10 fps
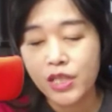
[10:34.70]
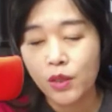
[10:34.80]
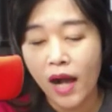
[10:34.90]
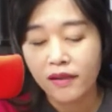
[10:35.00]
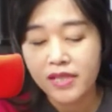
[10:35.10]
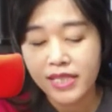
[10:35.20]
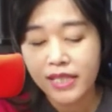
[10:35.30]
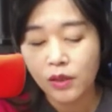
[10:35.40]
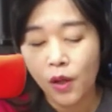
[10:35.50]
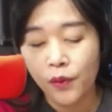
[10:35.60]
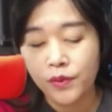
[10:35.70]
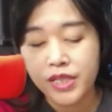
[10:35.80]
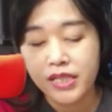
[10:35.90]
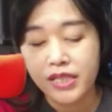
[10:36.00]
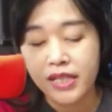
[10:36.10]
是王信龙，
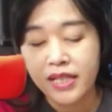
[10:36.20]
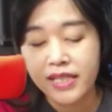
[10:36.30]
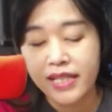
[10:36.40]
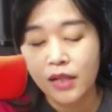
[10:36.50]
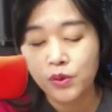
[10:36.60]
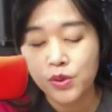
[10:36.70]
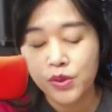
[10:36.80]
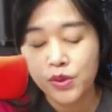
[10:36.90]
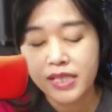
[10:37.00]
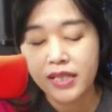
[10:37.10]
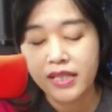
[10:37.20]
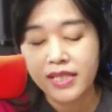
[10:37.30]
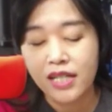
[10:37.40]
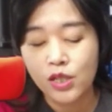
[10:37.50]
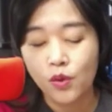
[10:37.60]
这是前陆军司
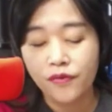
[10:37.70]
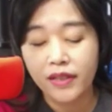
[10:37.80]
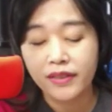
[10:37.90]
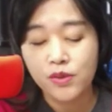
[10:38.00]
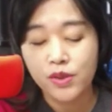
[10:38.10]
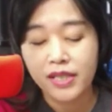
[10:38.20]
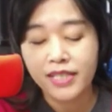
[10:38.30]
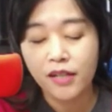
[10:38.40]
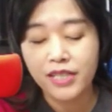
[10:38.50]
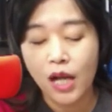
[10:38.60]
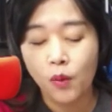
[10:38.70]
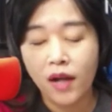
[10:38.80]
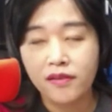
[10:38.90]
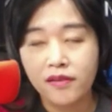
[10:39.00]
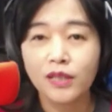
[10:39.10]
令，现在是国防大学的校长。
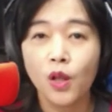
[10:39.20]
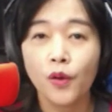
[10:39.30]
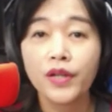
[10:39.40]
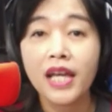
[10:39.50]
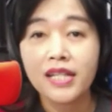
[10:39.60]
王信龙